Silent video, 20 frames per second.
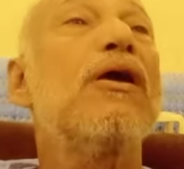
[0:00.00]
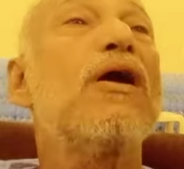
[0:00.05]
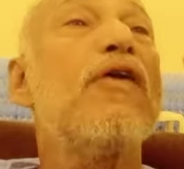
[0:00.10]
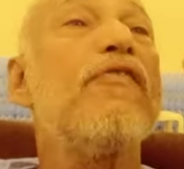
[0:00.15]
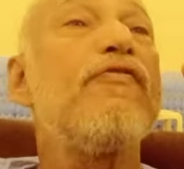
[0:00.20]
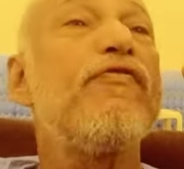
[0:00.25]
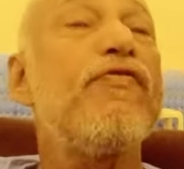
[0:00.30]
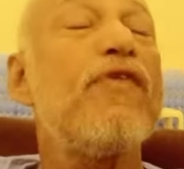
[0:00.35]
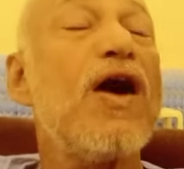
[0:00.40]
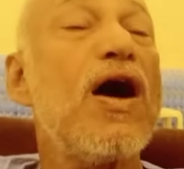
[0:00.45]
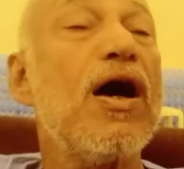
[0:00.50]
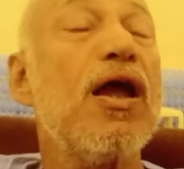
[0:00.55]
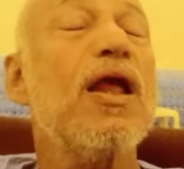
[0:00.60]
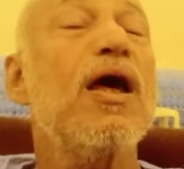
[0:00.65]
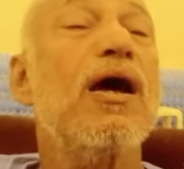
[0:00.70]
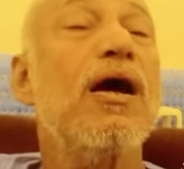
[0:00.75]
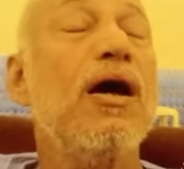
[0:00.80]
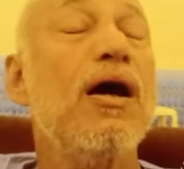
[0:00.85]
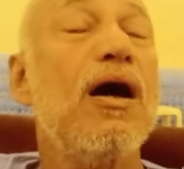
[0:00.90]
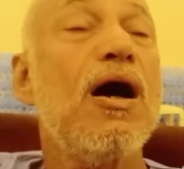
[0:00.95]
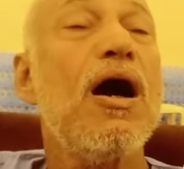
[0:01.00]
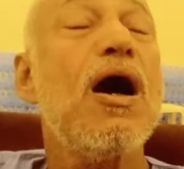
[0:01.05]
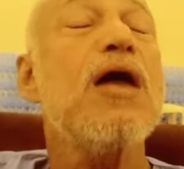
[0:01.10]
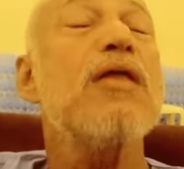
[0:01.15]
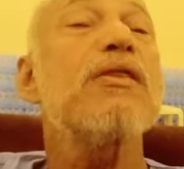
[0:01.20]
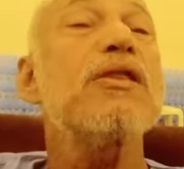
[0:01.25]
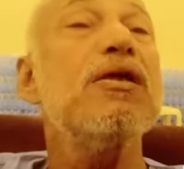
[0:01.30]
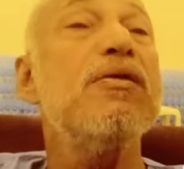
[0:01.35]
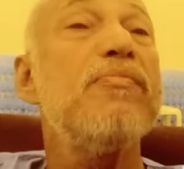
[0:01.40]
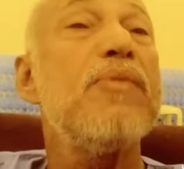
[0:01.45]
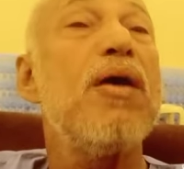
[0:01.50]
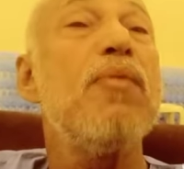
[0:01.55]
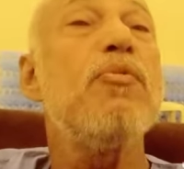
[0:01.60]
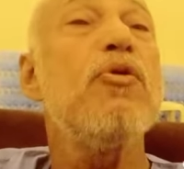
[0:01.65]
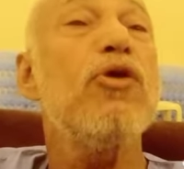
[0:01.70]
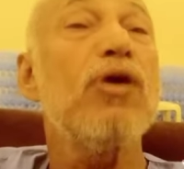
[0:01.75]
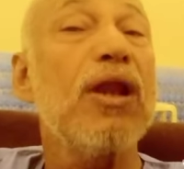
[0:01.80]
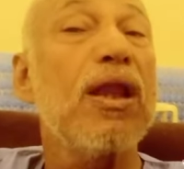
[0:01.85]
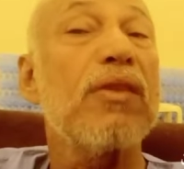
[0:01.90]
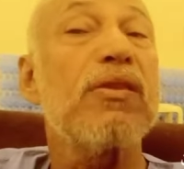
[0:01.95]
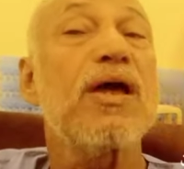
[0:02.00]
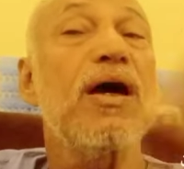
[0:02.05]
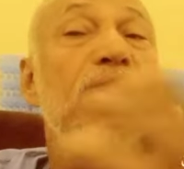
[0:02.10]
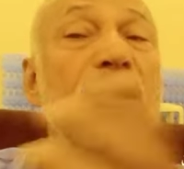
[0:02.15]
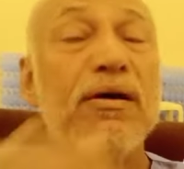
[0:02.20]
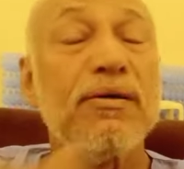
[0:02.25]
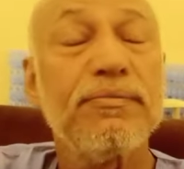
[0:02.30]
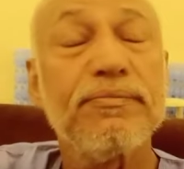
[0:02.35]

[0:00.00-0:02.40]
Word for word: كفارة عظيمة مغلظة